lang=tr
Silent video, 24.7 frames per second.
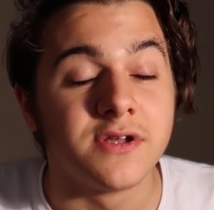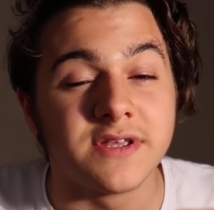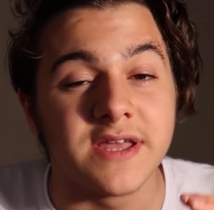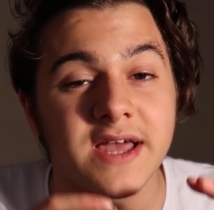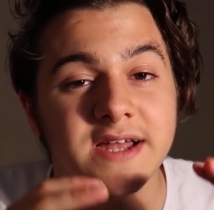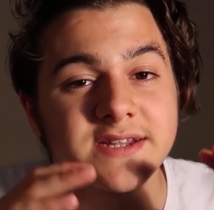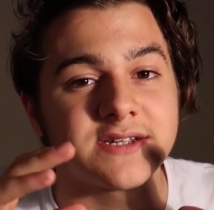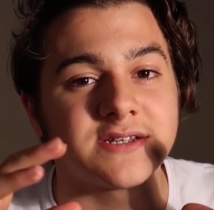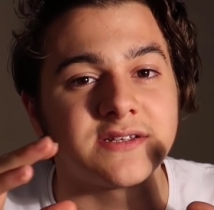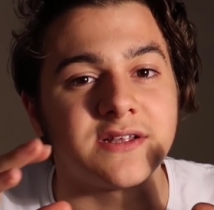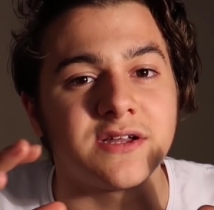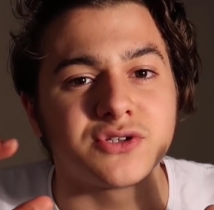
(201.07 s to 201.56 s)

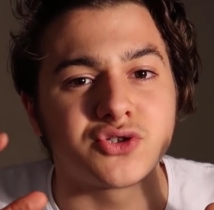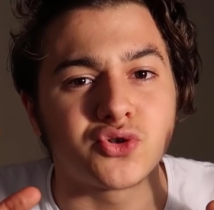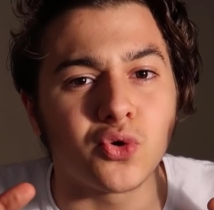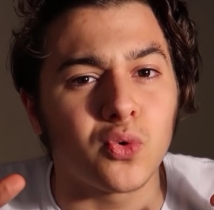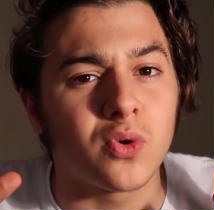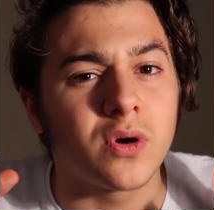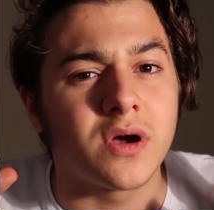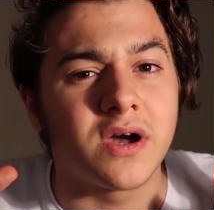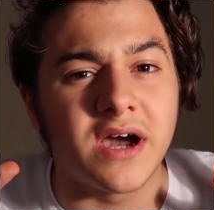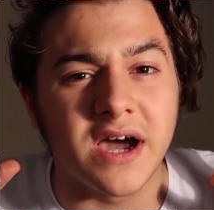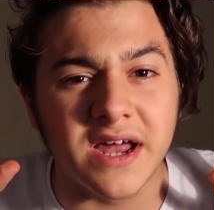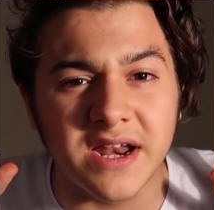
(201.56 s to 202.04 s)
Gerçekten
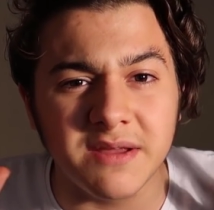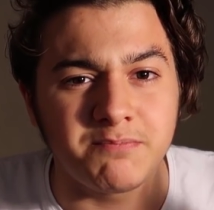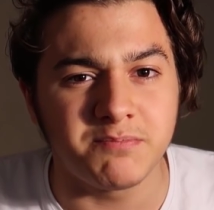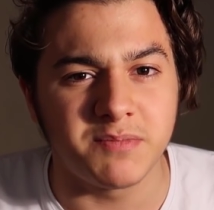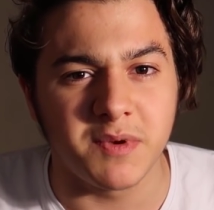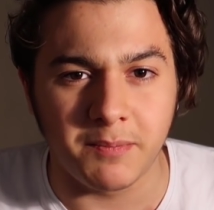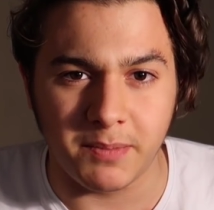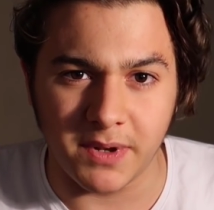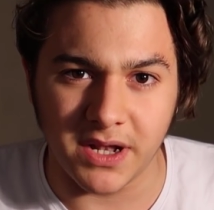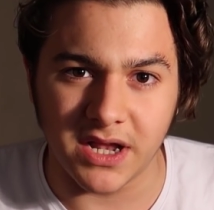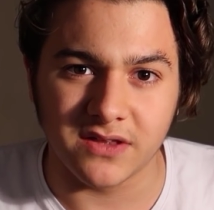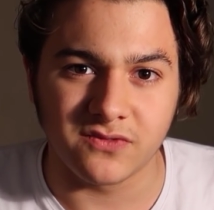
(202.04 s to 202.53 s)
çok
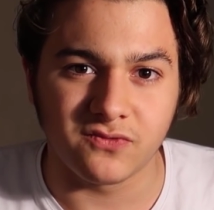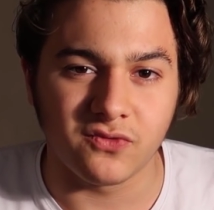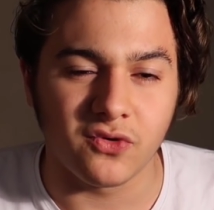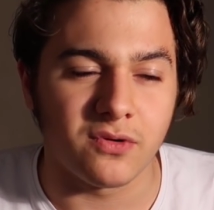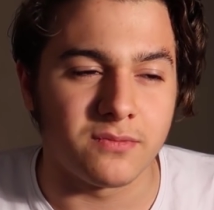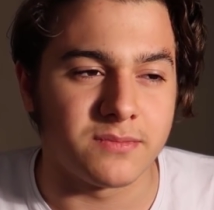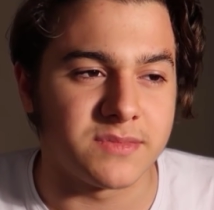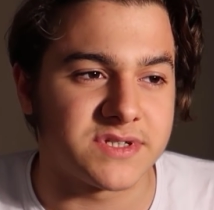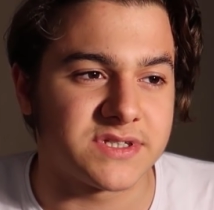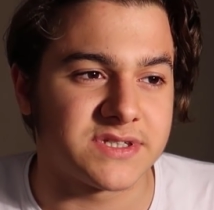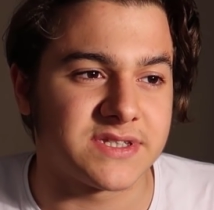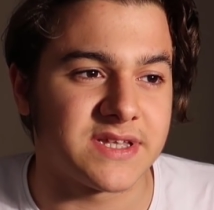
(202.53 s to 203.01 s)
garip bir
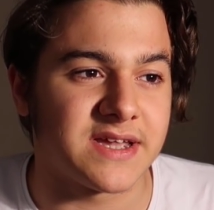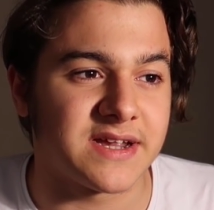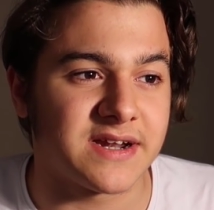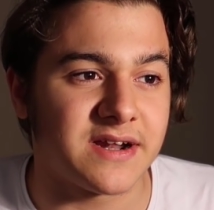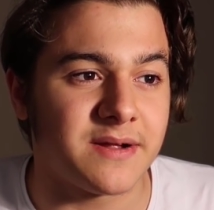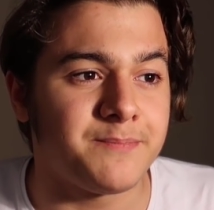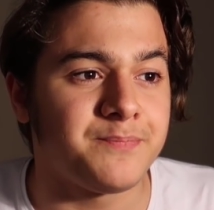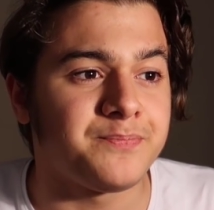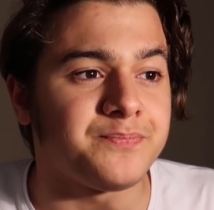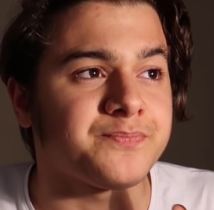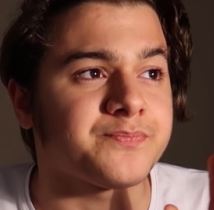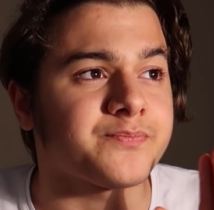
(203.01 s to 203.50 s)
platform
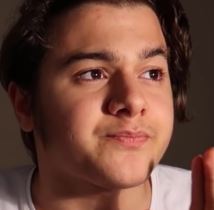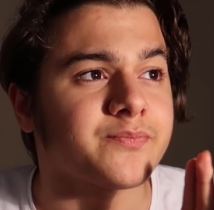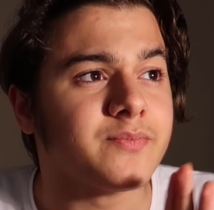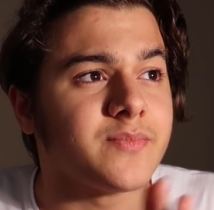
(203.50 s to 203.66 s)
Instagram.